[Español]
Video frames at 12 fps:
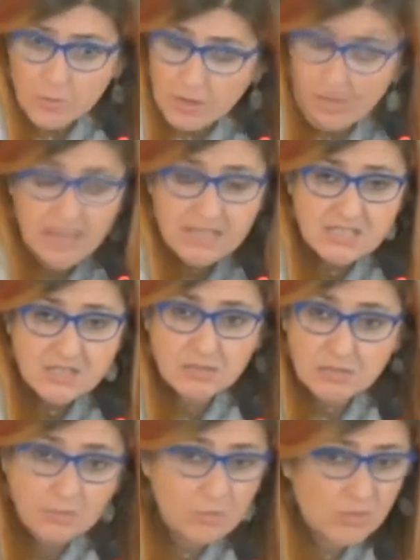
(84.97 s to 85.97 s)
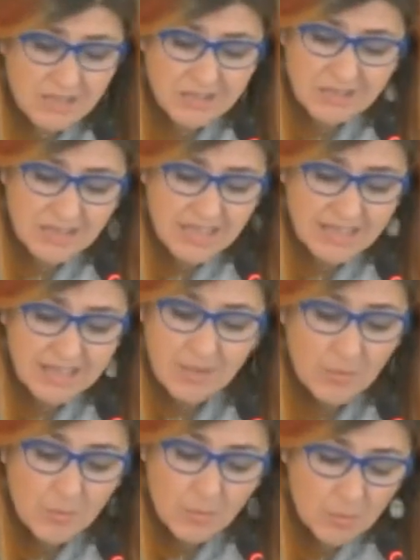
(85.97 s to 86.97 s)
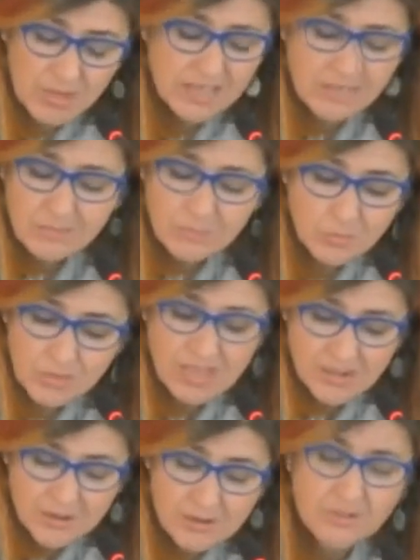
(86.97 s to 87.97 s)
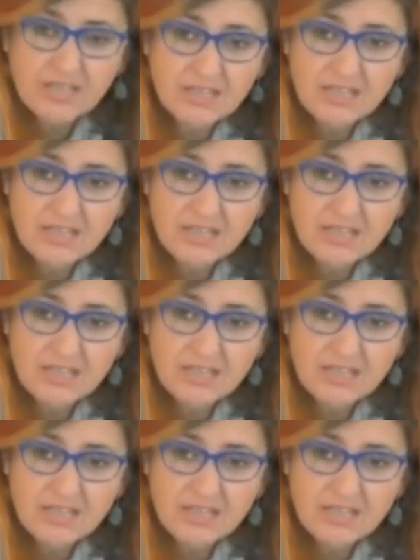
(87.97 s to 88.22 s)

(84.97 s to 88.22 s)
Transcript: pues ha sido unas eh, muy, muy erróneas